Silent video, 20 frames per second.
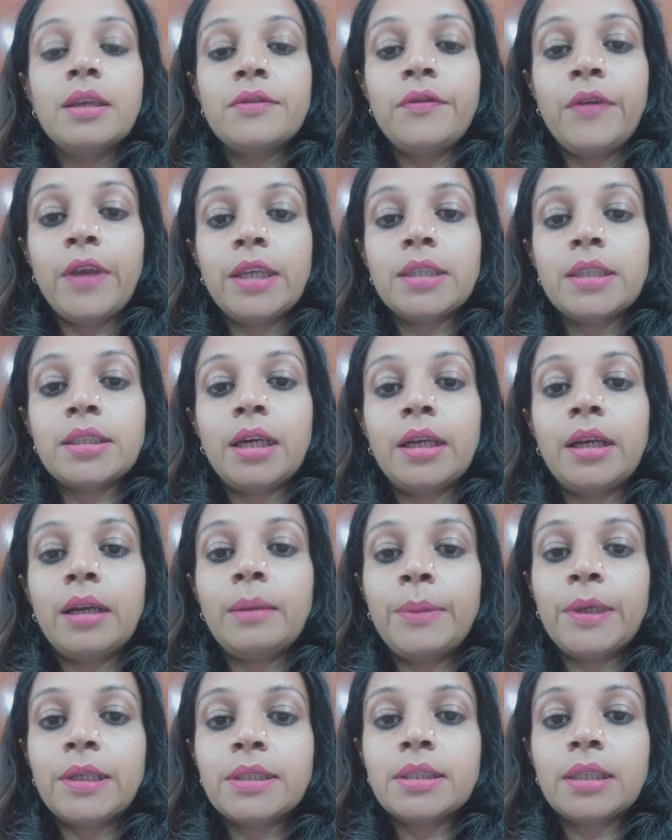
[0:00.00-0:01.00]
फेस करना
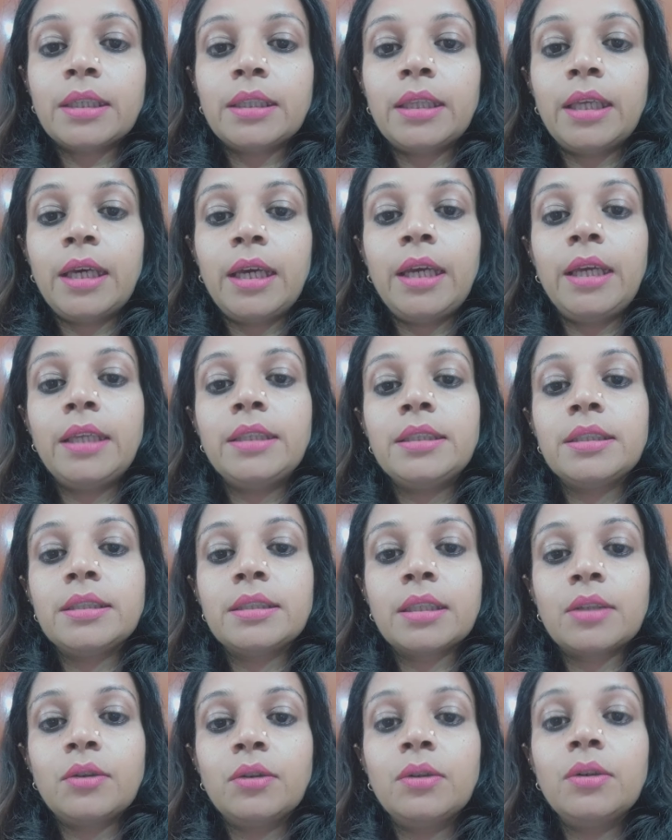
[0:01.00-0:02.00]
पड़ सकता है
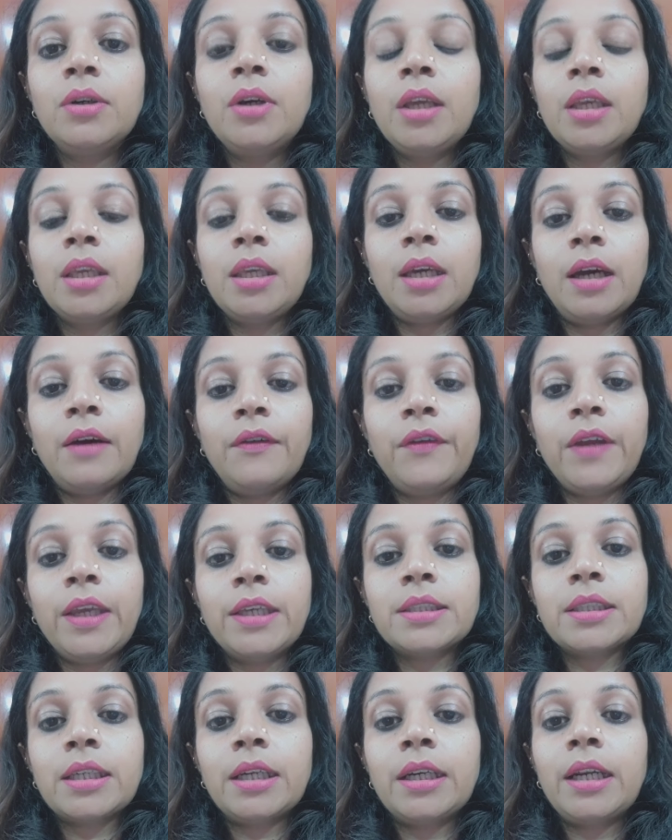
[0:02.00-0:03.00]
जिसको कि आप
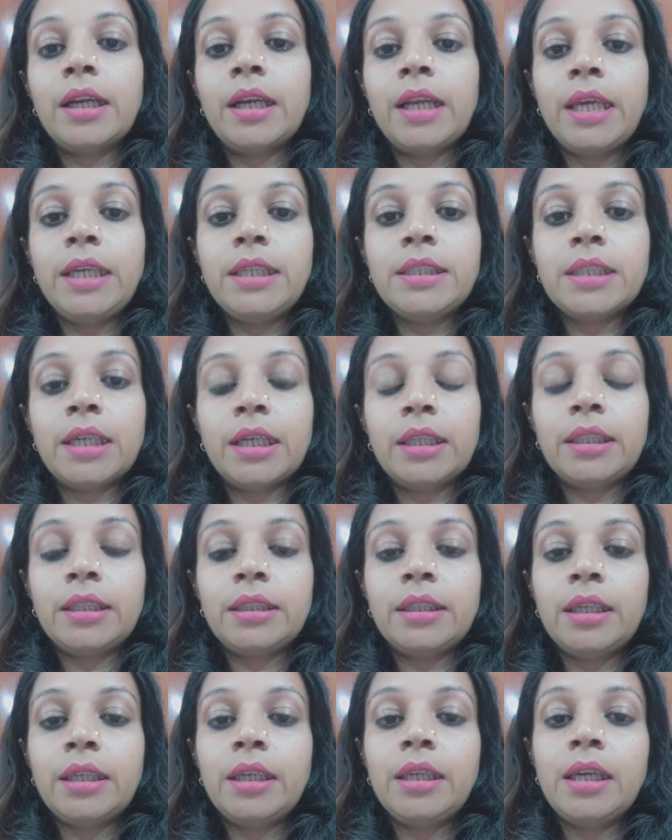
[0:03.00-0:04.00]
फेस करना नहीं चाहते
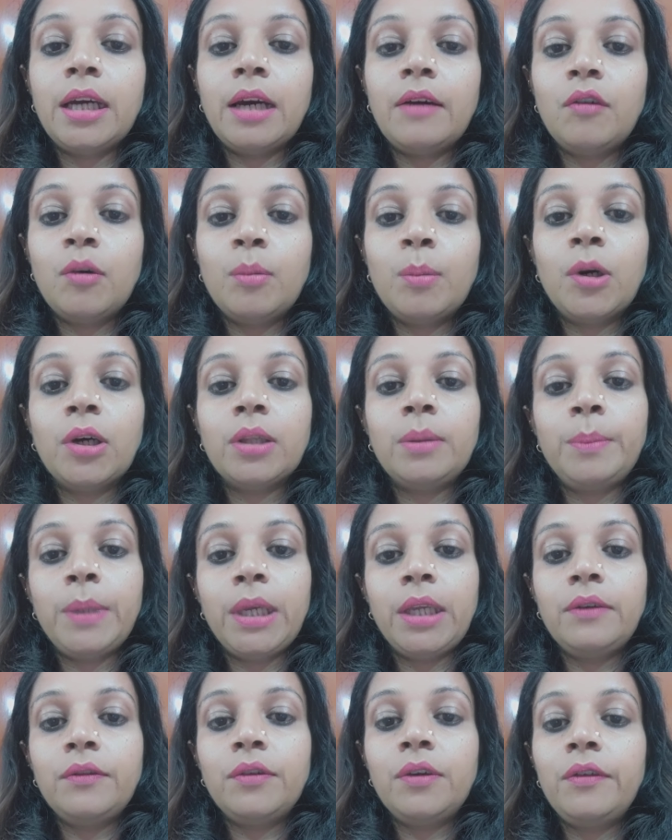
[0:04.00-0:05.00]
थे या वो बहुत
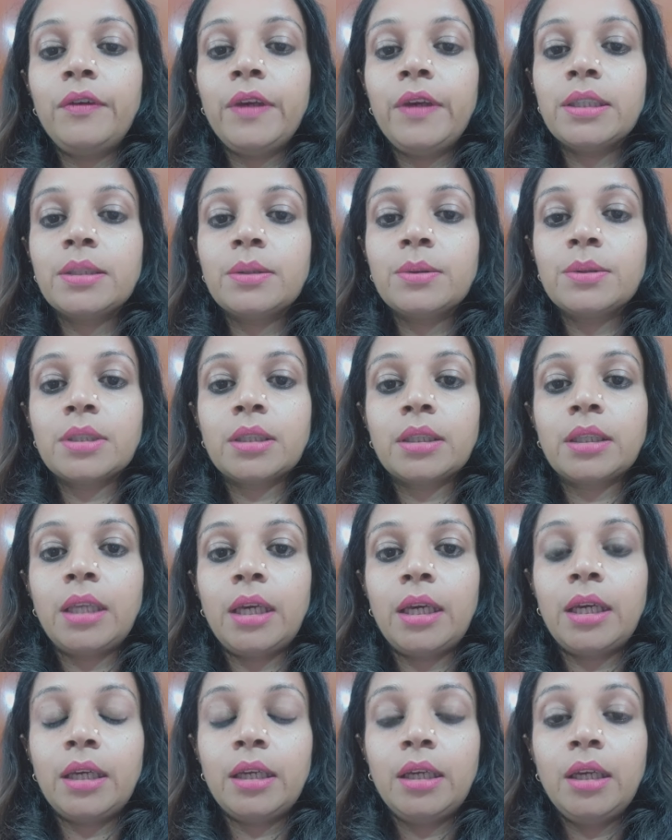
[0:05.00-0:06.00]
पेनफुल फेज हो सकता
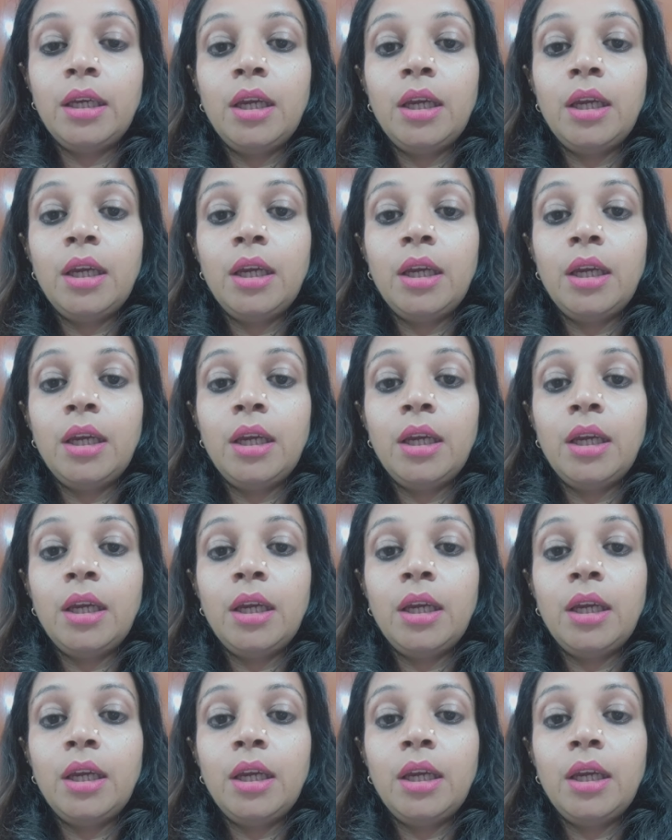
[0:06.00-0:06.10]
है